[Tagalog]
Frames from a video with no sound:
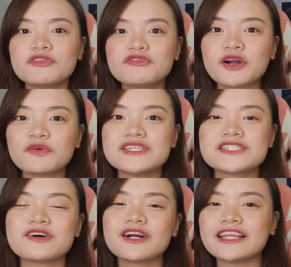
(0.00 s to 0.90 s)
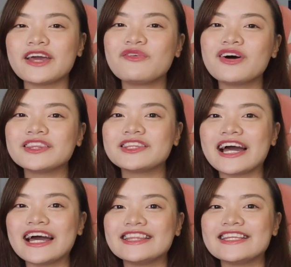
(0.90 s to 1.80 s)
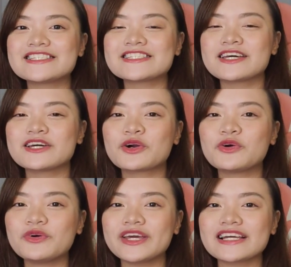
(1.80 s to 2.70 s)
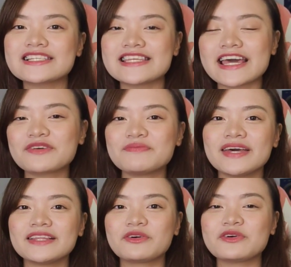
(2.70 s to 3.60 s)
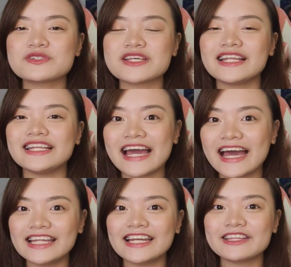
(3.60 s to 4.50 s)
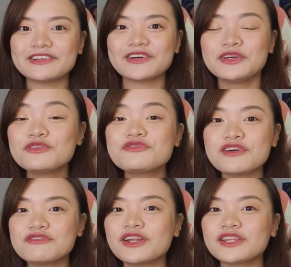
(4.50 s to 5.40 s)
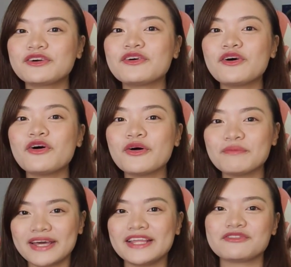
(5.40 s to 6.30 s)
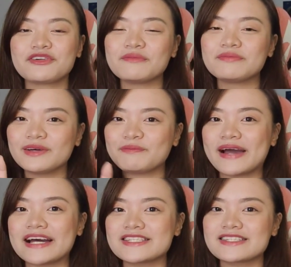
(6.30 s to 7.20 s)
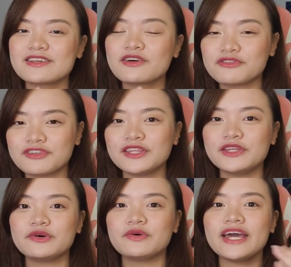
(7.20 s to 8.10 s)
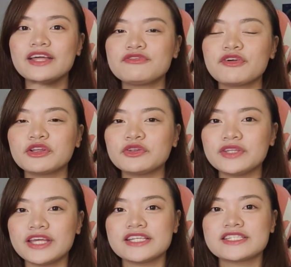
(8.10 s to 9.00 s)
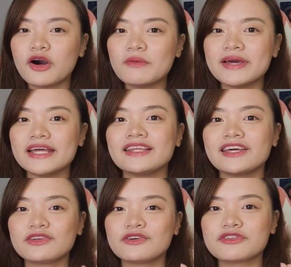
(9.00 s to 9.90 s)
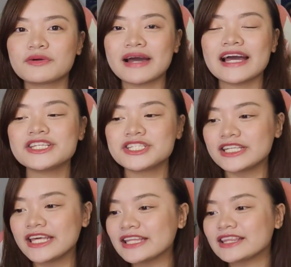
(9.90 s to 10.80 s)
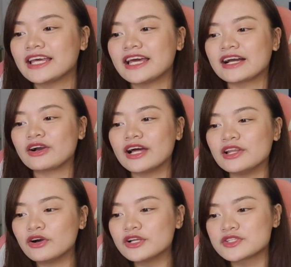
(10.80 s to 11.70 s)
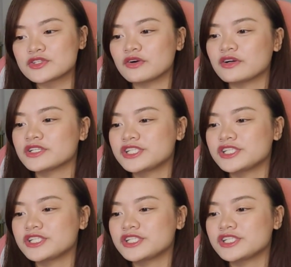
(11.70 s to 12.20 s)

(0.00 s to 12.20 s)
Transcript: Before we start, I want to add this quick segment kung saan i-highlight ko yung favorite kong comment from the past video. And for today's comment, ito from Anjanette Calonzo,